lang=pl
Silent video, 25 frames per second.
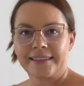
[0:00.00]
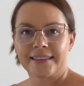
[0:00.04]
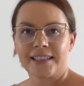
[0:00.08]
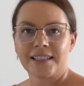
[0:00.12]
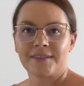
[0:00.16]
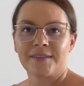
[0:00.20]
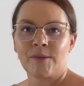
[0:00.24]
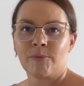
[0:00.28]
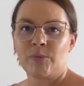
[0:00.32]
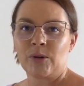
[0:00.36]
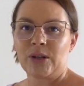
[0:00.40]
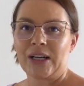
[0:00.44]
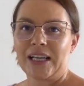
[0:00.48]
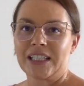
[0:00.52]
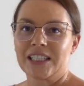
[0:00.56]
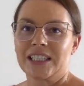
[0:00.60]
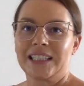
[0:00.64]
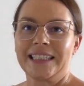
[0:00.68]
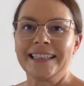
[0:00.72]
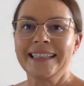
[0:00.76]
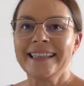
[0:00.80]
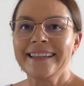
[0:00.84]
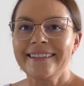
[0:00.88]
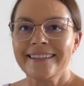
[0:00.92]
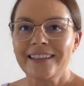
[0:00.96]
teraz Wam pokażę
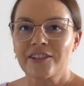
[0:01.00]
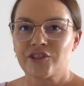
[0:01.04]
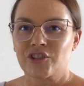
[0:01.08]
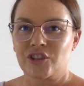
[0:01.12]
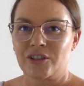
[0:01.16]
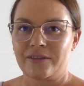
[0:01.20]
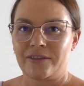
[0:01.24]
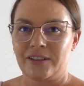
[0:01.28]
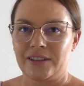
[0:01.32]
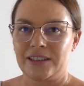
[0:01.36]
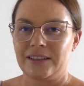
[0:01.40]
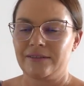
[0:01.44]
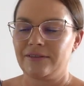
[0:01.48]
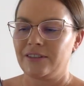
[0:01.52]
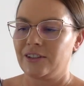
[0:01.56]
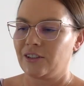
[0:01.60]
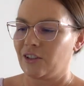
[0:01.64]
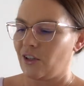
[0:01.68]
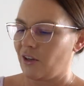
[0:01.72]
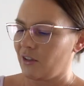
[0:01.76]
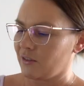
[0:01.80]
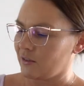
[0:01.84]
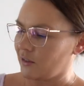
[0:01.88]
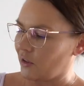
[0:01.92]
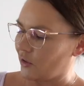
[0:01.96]
inne czerwone
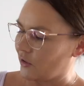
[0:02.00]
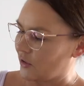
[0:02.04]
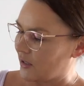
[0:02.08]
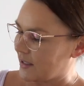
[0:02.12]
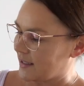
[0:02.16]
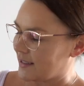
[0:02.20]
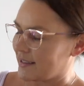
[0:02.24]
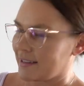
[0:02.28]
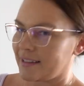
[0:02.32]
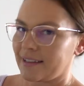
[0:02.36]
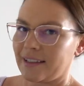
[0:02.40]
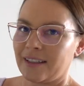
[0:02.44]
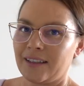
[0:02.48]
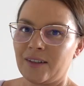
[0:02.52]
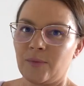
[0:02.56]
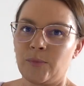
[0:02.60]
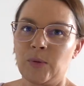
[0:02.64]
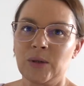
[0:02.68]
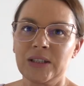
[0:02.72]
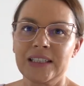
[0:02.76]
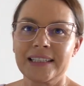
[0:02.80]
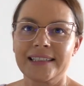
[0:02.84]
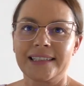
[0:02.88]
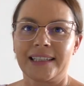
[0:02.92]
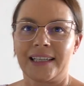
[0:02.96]
wino, to jest e,
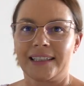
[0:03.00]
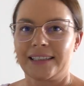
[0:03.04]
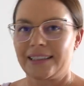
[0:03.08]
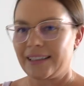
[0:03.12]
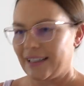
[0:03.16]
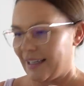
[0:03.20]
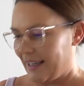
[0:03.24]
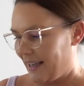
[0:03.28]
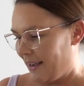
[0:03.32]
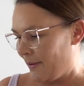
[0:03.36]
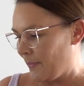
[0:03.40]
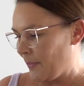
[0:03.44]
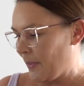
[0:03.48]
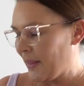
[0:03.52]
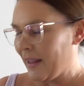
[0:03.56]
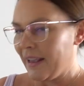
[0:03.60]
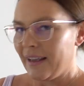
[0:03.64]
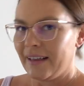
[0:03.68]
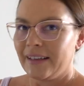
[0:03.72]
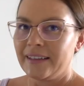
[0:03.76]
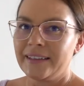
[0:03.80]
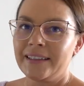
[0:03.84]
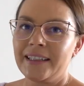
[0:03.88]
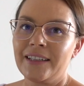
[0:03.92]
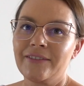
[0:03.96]
polecajka.
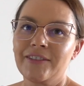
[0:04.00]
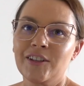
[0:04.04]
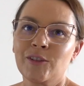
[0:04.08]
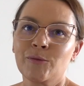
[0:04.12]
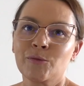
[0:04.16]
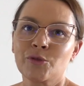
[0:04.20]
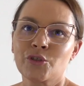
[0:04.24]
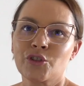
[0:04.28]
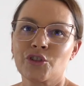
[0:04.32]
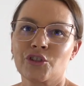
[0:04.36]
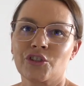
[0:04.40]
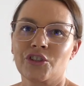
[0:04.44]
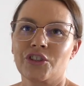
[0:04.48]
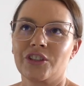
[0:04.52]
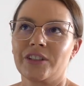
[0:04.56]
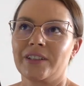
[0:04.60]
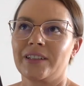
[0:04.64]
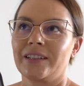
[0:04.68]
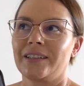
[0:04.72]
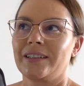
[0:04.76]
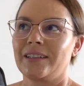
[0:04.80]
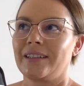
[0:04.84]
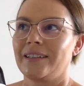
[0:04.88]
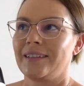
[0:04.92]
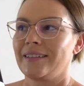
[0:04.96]
Nie wiem czy,
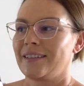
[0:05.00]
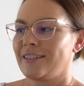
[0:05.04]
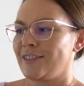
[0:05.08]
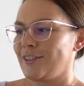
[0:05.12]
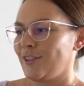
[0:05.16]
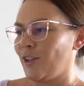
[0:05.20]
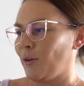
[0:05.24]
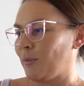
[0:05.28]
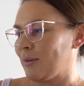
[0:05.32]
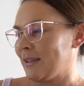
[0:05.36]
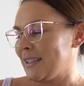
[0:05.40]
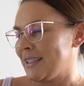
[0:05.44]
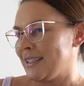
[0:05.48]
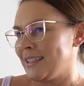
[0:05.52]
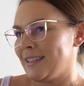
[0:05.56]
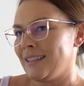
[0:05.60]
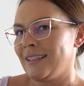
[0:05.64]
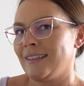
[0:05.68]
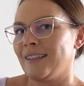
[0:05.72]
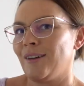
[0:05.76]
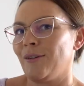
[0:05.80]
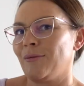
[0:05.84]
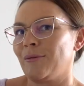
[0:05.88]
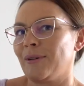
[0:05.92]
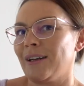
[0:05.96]
czy dobre, czy
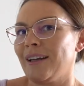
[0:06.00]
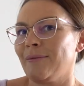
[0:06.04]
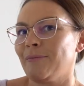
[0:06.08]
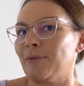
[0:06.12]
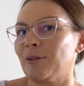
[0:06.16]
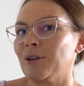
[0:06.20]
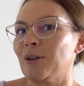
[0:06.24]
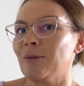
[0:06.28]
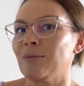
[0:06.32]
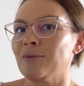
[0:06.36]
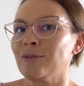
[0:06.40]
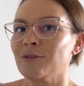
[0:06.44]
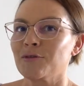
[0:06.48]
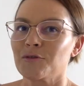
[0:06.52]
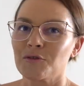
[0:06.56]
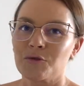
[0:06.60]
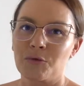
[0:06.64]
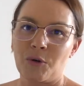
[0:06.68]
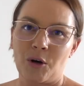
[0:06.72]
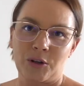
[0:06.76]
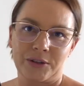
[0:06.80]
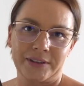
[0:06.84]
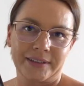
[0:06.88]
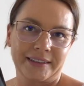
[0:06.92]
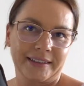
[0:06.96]
niedobre, podobno
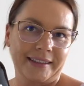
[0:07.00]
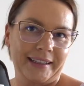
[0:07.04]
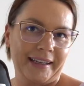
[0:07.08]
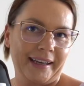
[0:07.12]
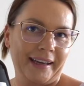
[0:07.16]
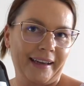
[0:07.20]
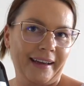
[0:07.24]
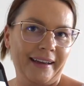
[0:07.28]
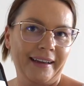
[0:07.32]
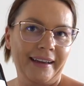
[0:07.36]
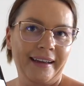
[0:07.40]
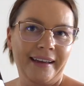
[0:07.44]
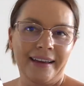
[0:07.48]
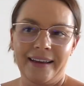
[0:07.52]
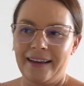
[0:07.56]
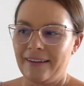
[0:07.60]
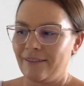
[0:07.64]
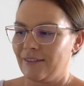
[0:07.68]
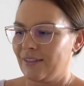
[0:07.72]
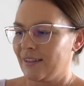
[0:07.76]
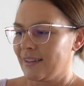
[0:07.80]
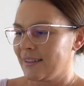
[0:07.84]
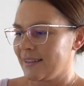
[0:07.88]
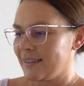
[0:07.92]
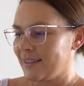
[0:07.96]
słodkie,
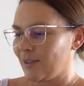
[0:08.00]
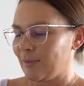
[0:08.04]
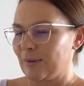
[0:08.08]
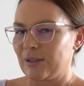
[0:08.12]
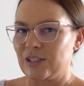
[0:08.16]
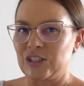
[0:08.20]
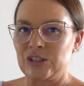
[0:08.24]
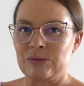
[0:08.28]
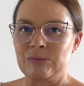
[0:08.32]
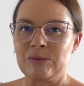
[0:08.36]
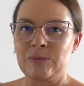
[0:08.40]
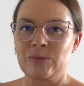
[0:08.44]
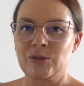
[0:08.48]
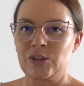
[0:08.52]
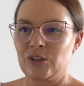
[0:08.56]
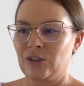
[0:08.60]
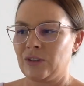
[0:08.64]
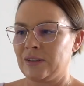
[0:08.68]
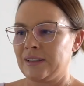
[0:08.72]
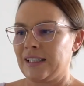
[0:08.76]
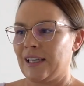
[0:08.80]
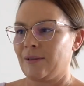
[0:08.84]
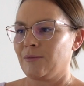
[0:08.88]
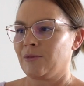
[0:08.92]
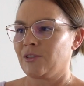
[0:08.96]
więc zobaczymy,
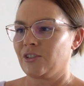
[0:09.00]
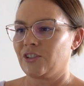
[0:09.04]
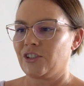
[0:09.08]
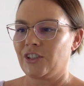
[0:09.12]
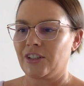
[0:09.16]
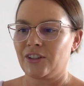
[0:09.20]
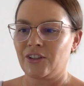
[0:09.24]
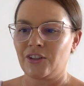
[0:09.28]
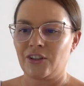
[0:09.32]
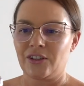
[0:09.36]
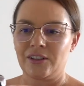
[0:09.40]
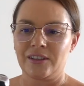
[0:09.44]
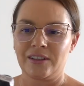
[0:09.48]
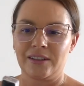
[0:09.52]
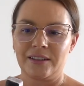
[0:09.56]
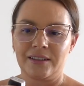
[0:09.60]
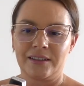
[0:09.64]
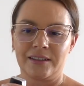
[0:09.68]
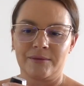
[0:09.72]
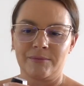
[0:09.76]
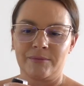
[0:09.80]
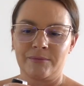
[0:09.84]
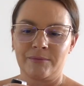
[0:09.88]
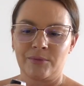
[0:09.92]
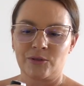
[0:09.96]
przekonamy się.
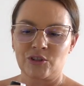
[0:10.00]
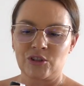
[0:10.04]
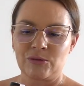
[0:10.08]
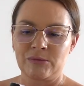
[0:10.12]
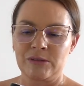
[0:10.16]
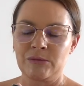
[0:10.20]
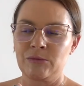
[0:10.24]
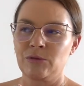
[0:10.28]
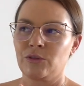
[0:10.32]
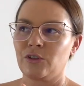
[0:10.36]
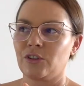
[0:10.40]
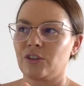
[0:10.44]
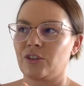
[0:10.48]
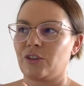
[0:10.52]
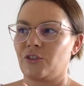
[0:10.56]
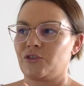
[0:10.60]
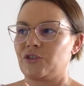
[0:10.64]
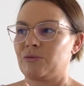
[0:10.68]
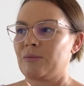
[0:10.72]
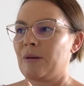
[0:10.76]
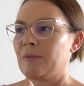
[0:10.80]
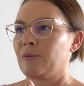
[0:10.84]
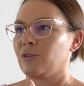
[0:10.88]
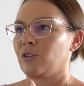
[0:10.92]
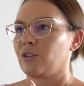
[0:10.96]
Potrzebny mi korkociąg,
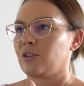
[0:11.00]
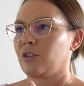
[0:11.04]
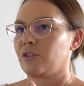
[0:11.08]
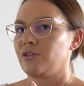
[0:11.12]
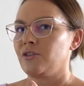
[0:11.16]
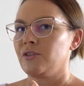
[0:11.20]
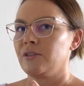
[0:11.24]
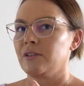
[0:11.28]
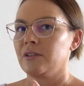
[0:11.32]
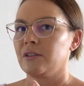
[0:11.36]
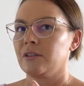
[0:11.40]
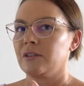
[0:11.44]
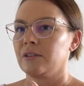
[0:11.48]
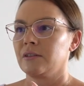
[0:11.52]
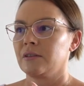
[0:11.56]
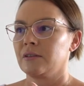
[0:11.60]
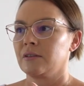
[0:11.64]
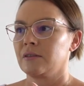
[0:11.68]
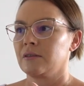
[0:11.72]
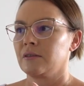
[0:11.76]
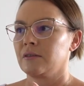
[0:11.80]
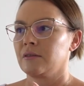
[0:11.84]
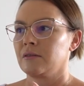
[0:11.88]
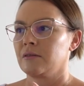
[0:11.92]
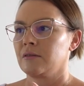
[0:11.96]
mamy korkociąg?
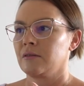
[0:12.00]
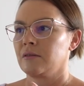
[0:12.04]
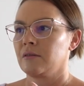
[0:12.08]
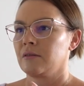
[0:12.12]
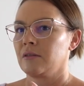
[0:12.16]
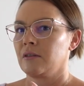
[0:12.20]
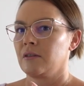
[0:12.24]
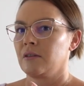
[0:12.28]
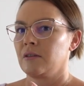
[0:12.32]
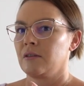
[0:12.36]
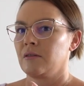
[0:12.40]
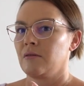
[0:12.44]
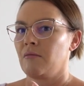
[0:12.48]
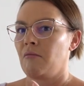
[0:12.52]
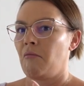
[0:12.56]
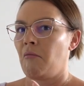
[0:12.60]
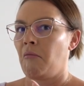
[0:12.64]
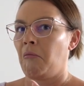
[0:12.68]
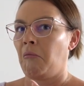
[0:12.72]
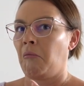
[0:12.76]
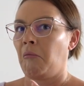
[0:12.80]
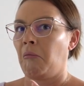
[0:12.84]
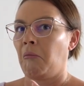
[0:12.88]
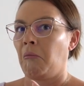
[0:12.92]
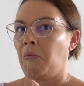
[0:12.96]
Nie
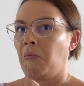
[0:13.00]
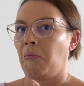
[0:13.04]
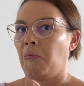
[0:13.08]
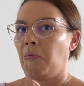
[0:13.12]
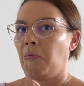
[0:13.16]
wiem.